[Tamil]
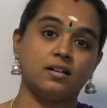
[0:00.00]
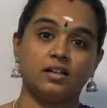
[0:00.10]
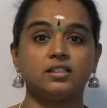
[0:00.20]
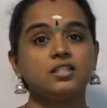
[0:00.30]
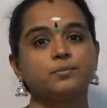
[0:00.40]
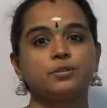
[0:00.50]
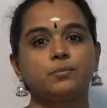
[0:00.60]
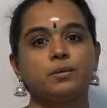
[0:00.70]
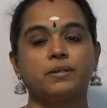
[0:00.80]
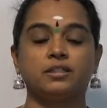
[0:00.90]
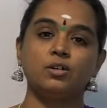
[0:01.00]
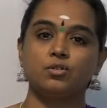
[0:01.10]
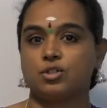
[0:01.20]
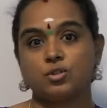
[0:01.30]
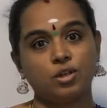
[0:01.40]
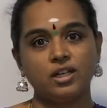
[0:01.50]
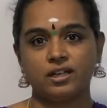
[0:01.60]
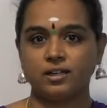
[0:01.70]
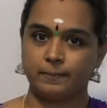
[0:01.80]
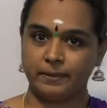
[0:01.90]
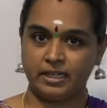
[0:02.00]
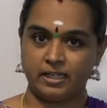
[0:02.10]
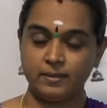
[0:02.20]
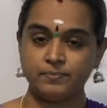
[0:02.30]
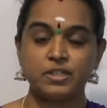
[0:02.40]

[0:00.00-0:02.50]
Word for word: ரத்த சப்தமி பற்றி கொஞ்சம் சொல்லுங்க அப்படின்னு